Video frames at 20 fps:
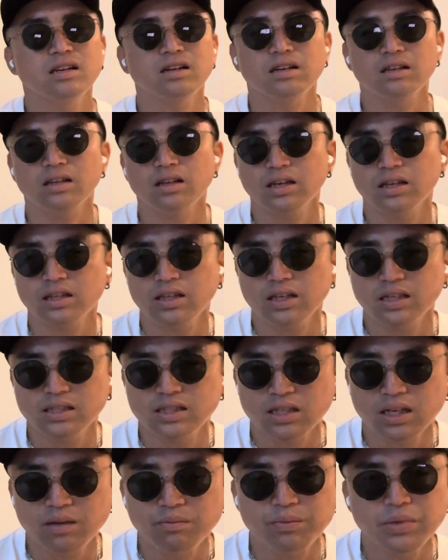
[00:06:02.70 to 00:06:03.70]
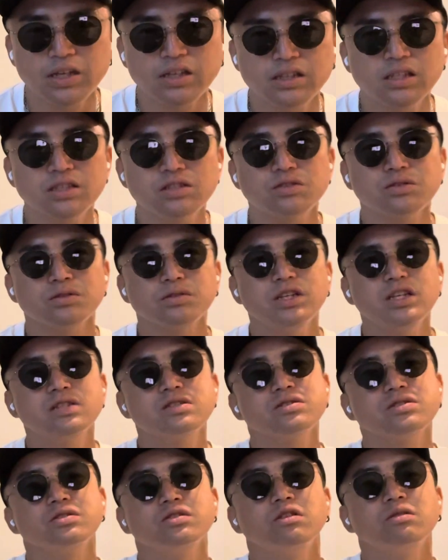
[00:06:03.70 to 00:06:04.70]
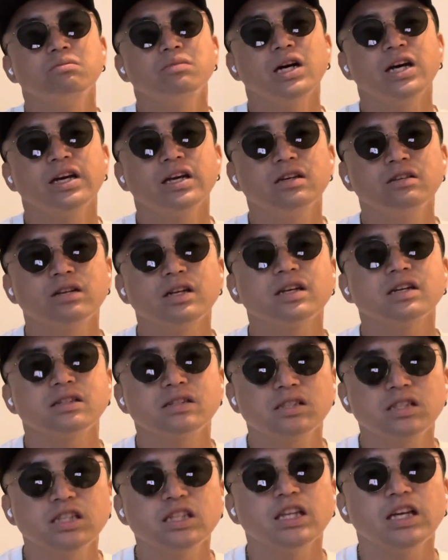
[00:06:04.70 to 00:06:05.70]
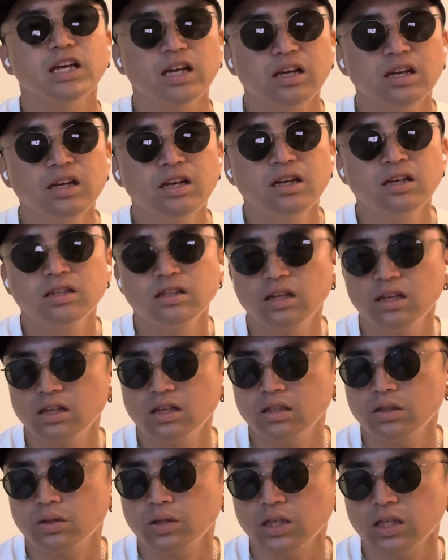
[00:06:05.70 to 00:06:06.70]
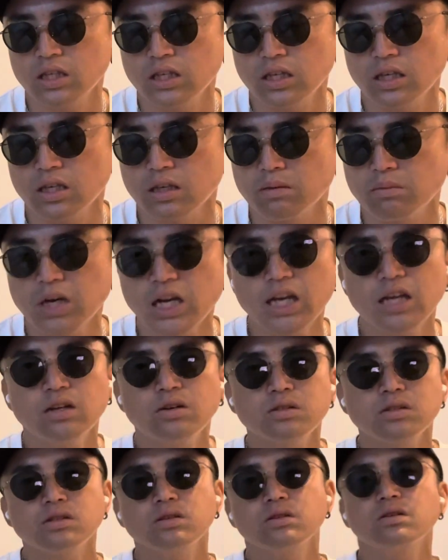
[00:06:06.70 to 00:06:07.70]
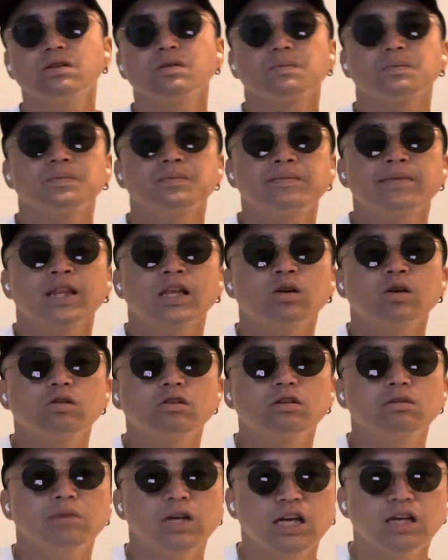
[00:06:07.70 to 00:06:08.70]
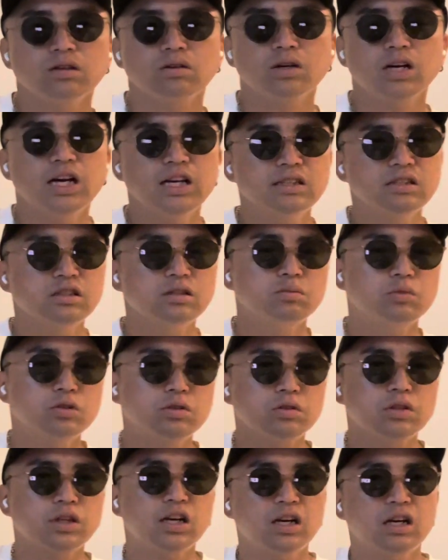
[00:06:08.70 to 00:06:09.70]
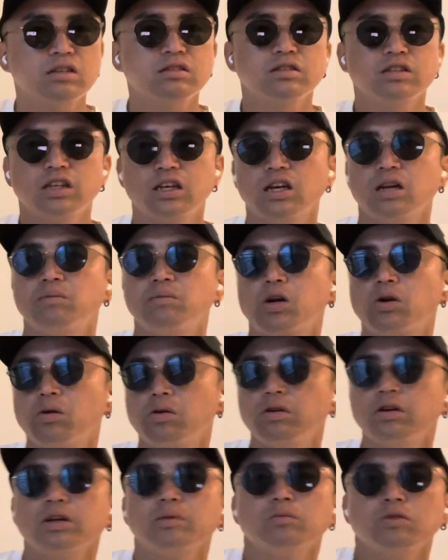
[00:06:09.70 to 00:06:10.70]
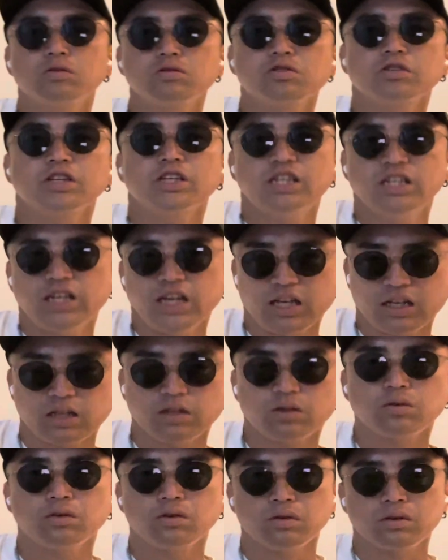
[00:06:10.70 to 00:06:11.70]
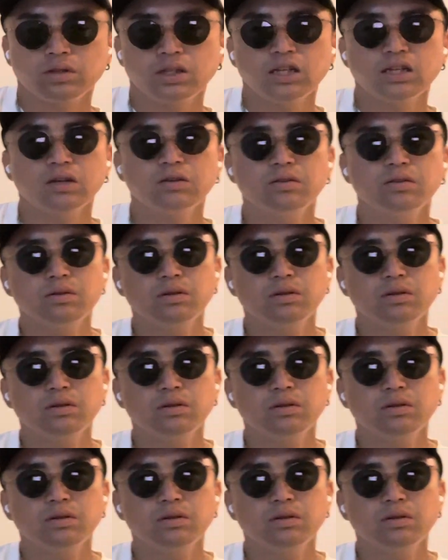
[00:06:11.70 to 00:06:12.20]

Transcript: から大体3パー2024万円ぐらいが月でってなった時に前のそのここの前の回数もっと高くて、まあ、ここよりもうちょい綺麗なとこただ